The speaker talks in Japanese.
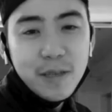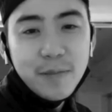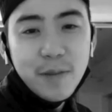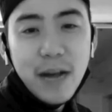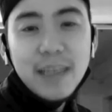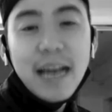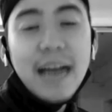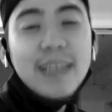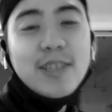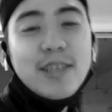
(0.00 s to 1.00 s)
じゃあもうあり
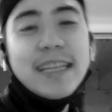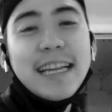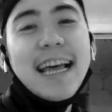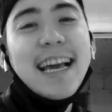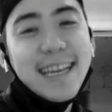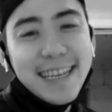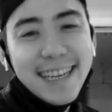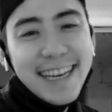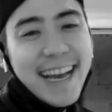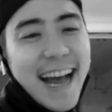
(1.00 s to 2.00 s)
ありすぎてない。
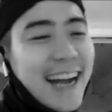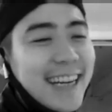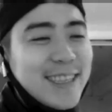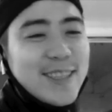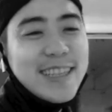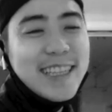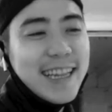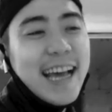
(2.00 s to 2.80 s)
ありすぎてない。